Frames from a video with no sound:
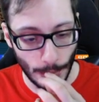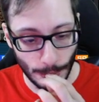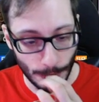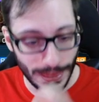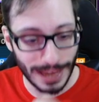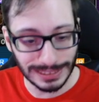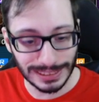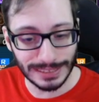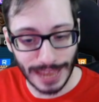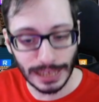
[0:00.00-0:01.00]

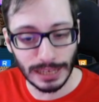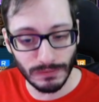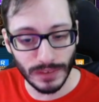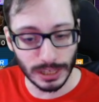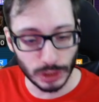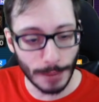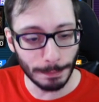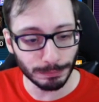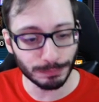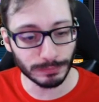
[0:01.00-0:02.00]
L'extra deck invece,
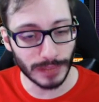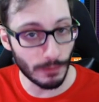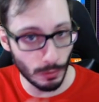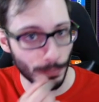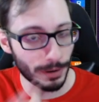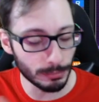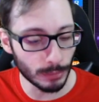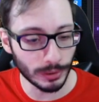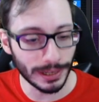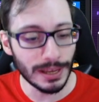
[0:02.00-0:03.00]
avevo un pelo in bocca,